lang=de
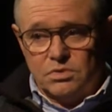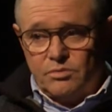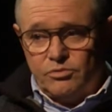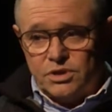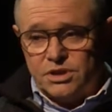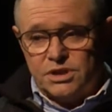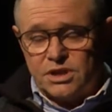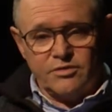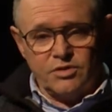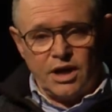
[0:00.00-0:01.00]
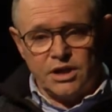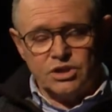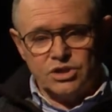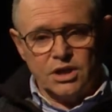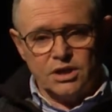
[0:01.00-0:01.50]
obwohl ich nicht dafür
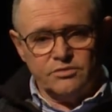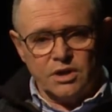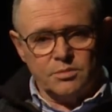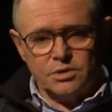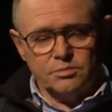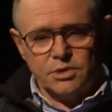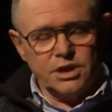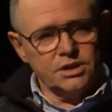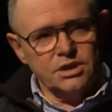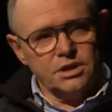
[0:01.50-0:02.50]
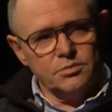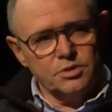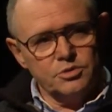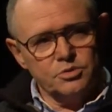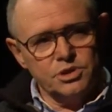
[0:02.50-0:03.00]
eingestellt war, aber man hat ja
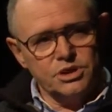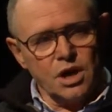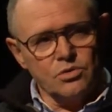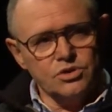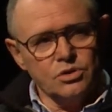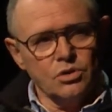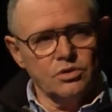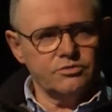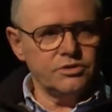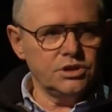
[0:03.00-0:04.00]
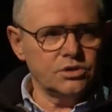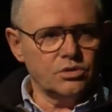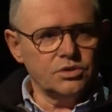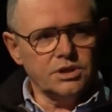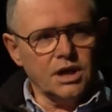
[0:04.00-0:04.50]
immer so ein bisschen ausgeholfen hier
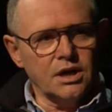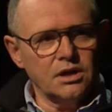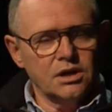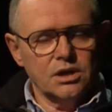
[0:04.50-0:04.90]
und da.